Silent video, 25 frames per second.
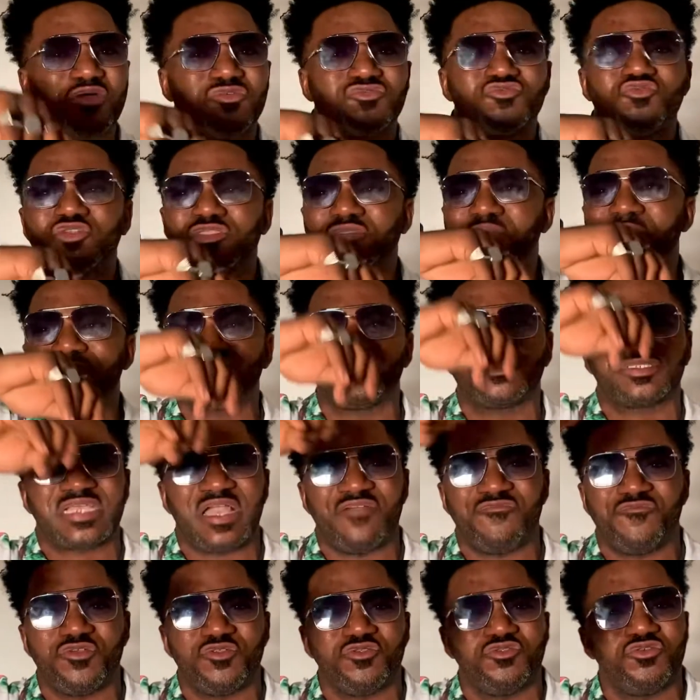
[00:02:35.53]
d'autres même jusqu'à
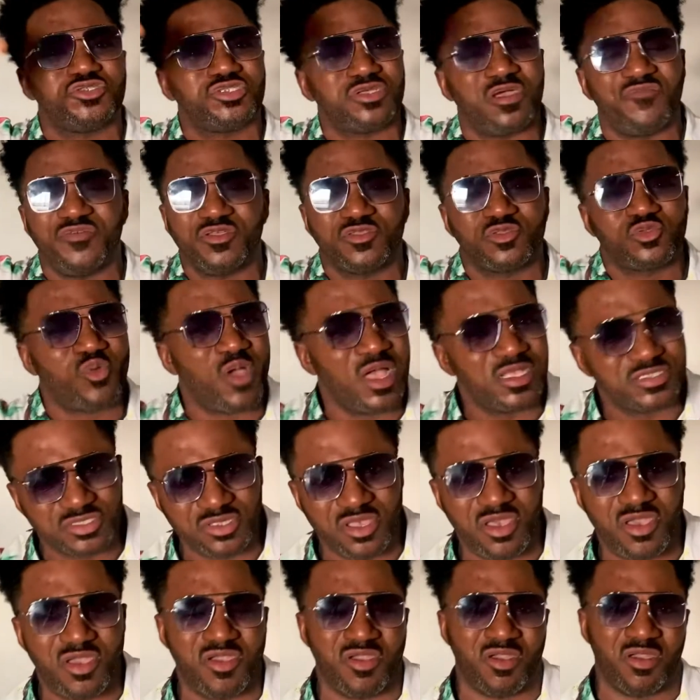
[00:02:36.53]
22h,
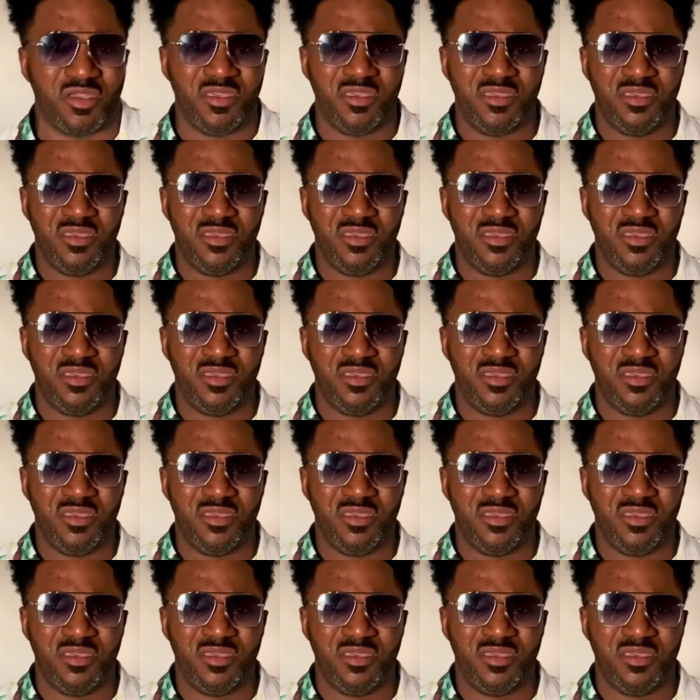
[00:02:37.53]
23h.